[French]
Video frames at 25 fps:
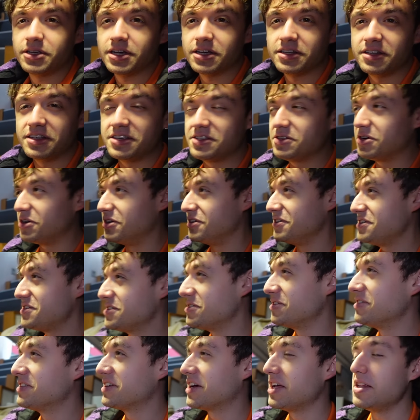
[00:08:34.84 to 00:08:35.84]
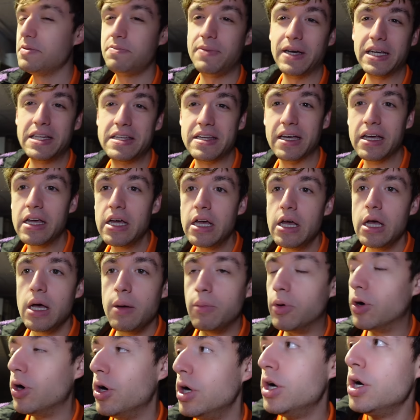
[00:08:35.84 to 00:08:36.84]
regardez, ça, ils sont en train de partir.
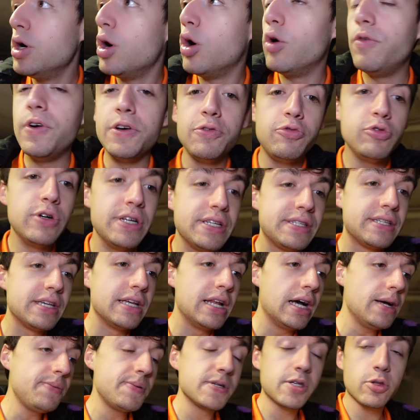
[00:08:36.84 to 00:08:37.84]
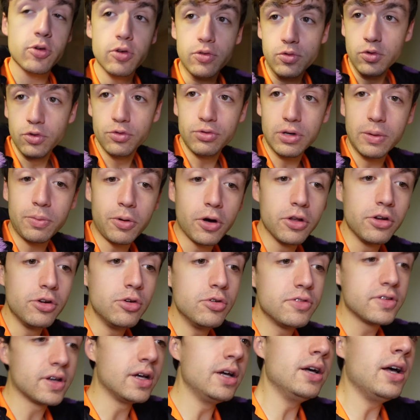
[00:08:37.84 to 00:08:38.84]
Bon, on va vous laisser là parce que nous on doit prendre
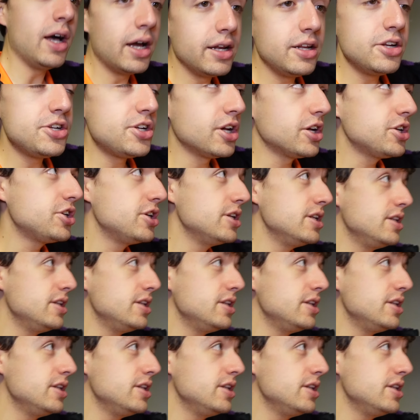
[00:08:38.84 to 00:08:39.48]
le train, aller chercher